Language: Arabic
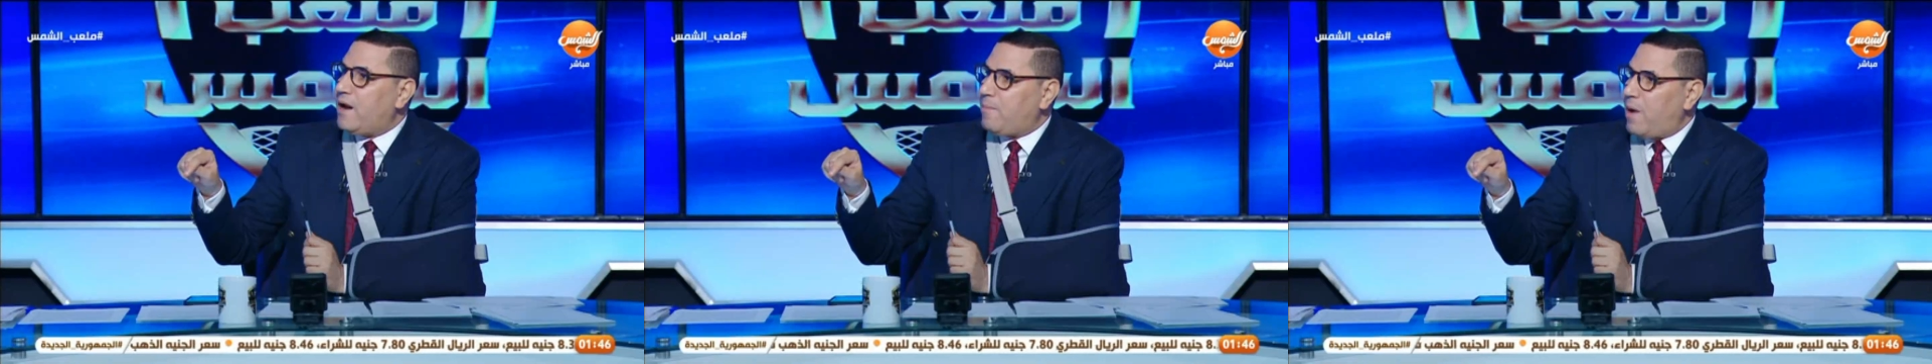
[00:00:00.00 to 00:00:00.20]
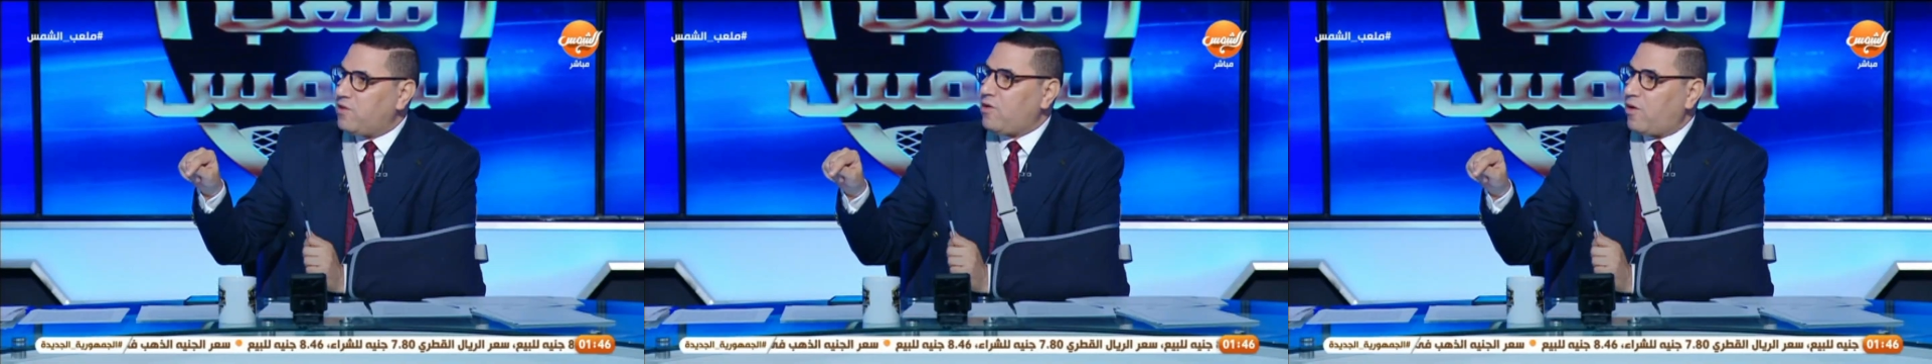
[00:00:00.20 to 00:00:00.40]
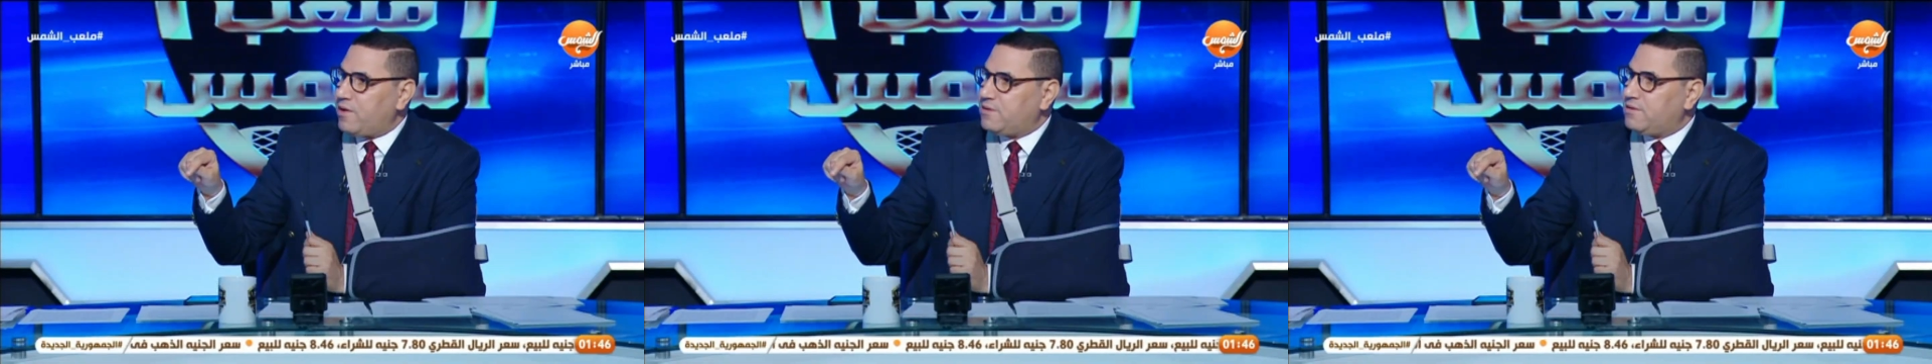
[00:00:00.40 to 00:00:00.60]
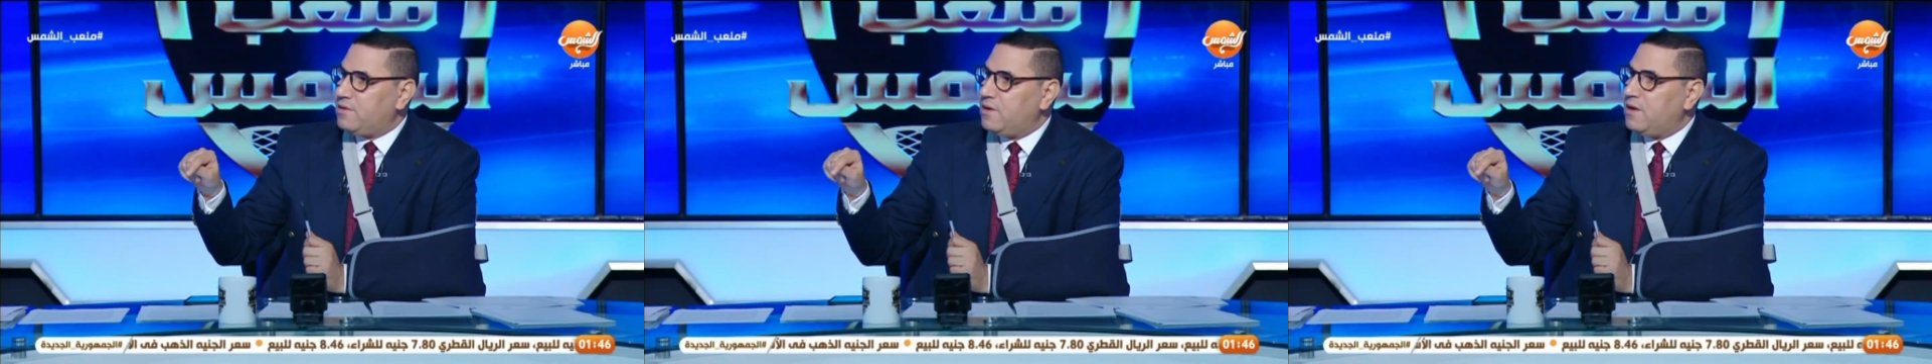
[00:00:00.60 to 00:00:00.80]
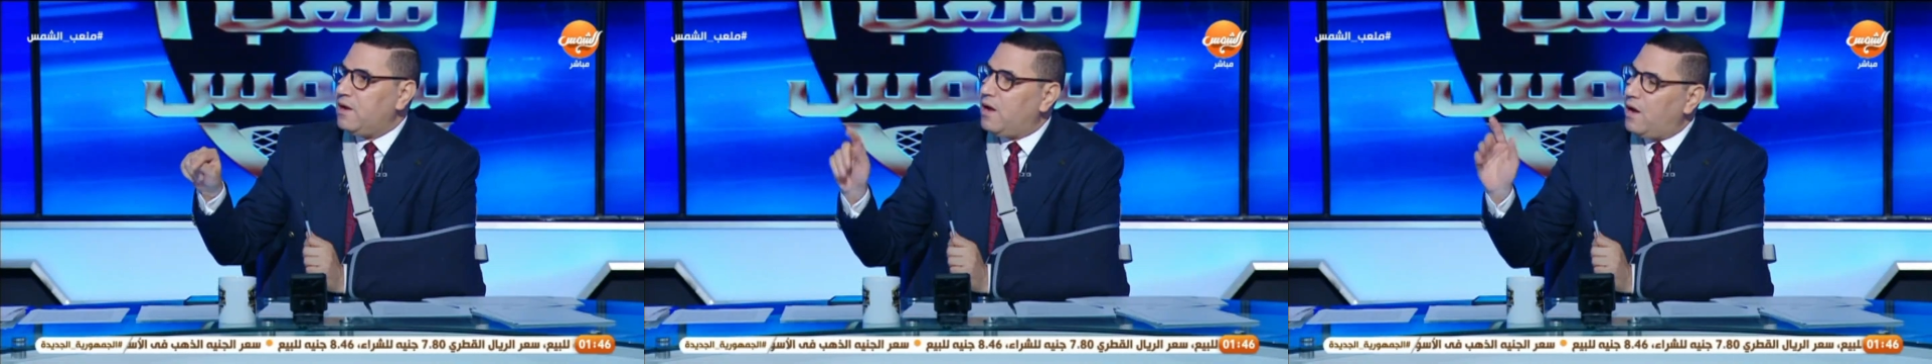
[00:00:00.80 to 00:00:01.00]
أنا ما اعتقد
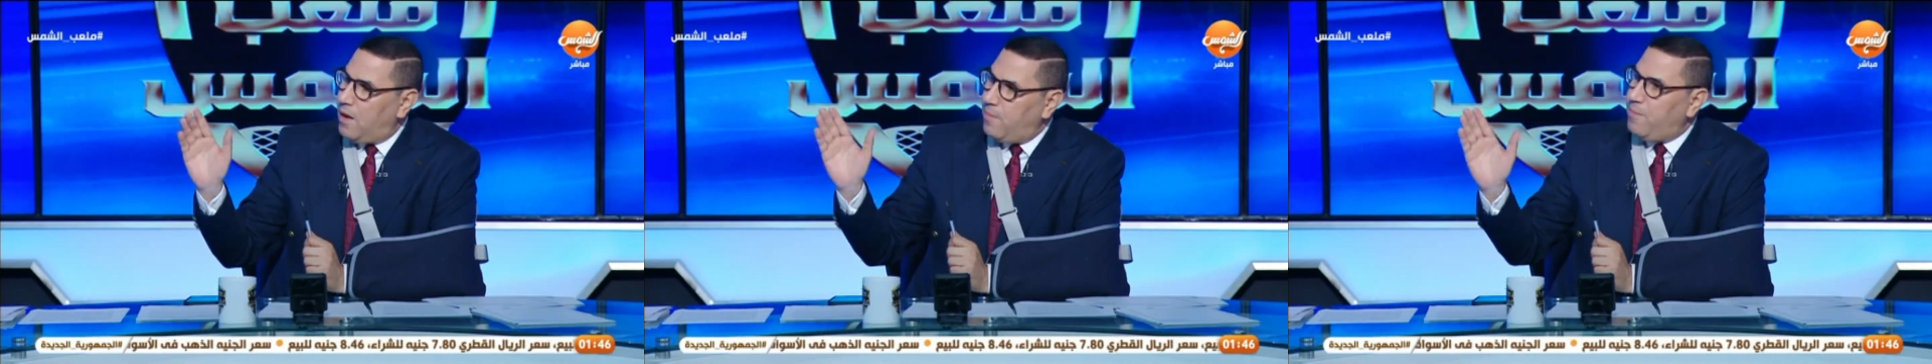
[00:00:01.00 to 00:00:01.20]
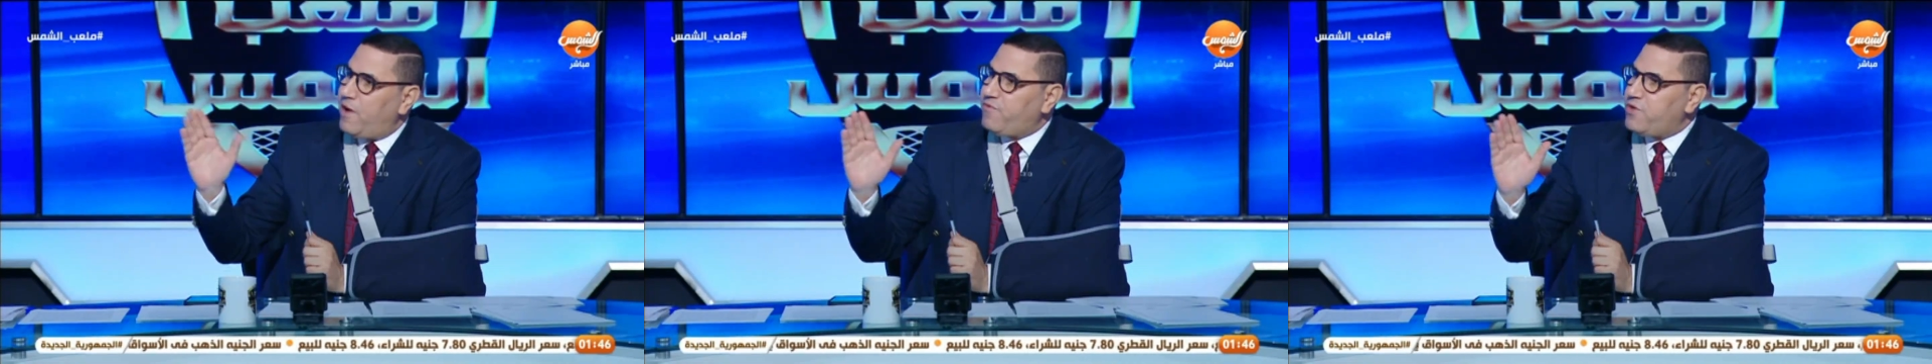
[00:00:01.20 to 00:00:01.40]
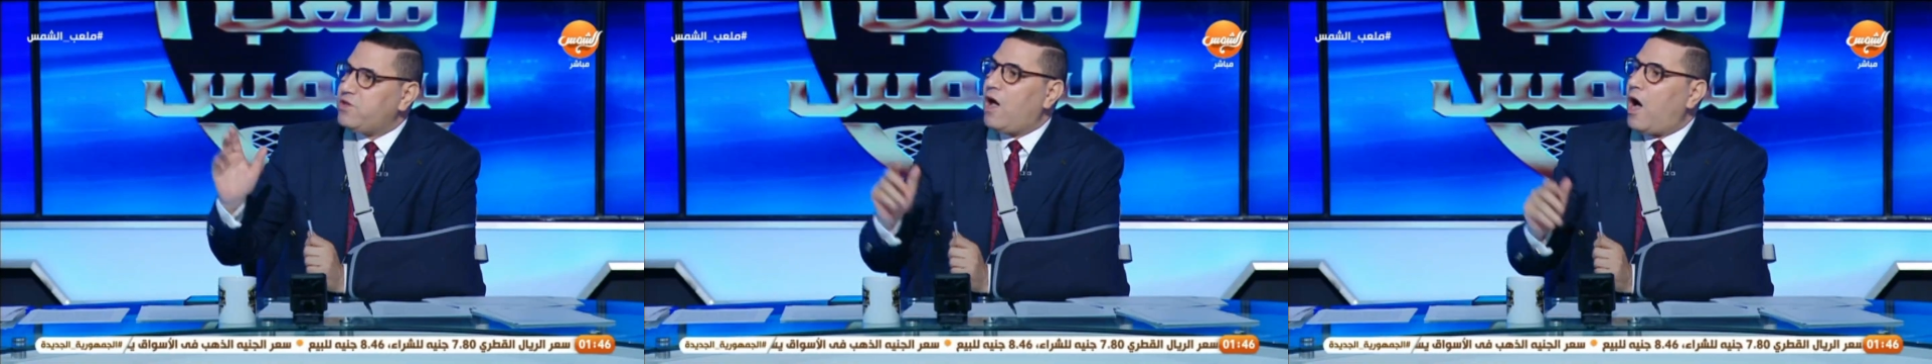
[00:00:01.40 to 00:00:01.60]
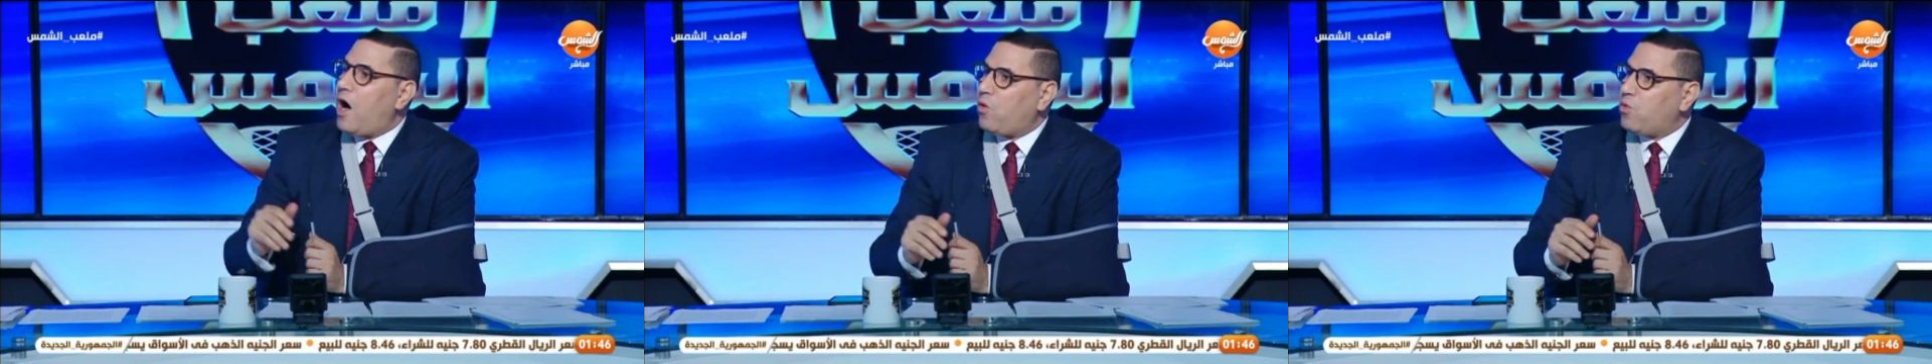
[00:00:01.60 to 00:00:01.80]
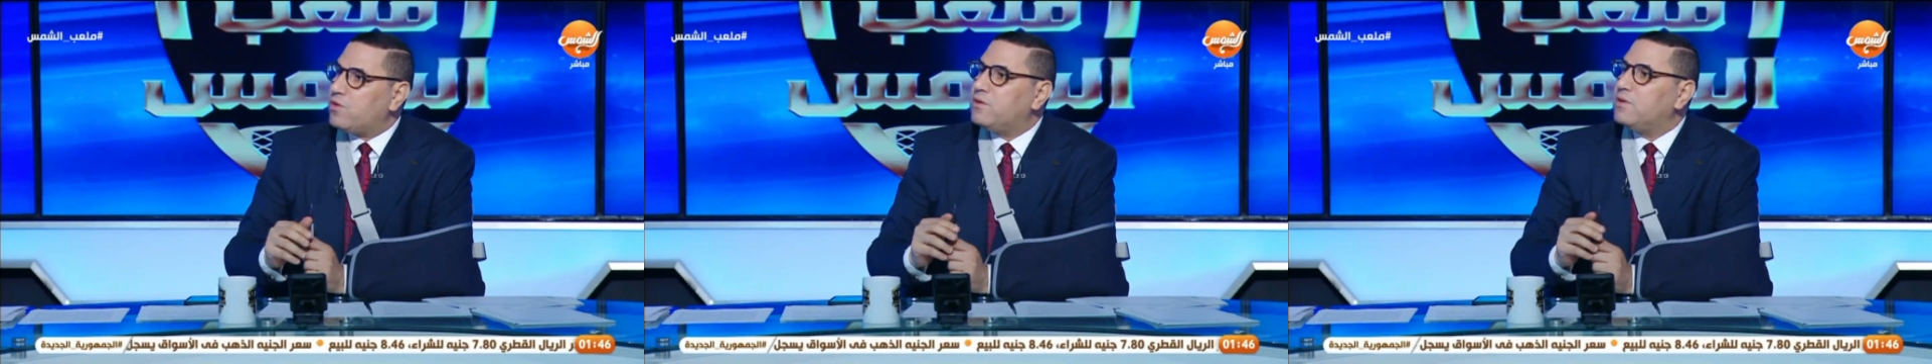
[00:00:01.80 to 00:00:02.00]
دي دي الثانيه ما في تعاقد دي